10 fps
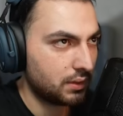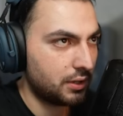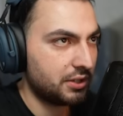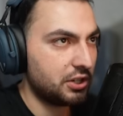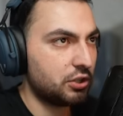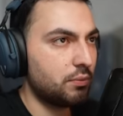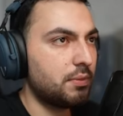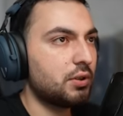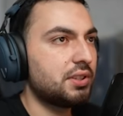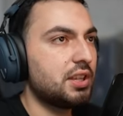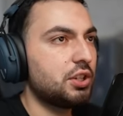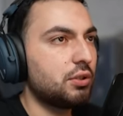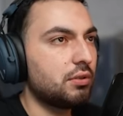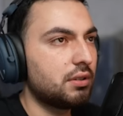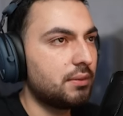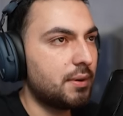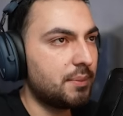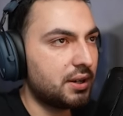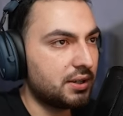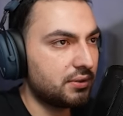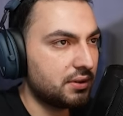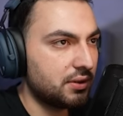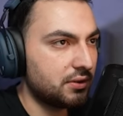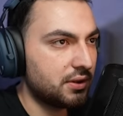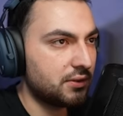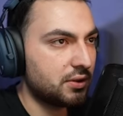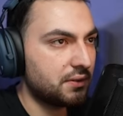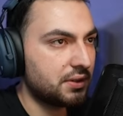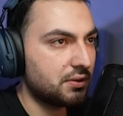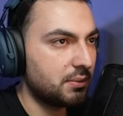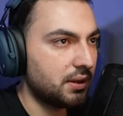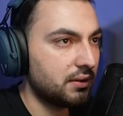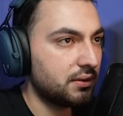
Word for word: А, значит, он, значит он а, по прайсу делал 920 рублей.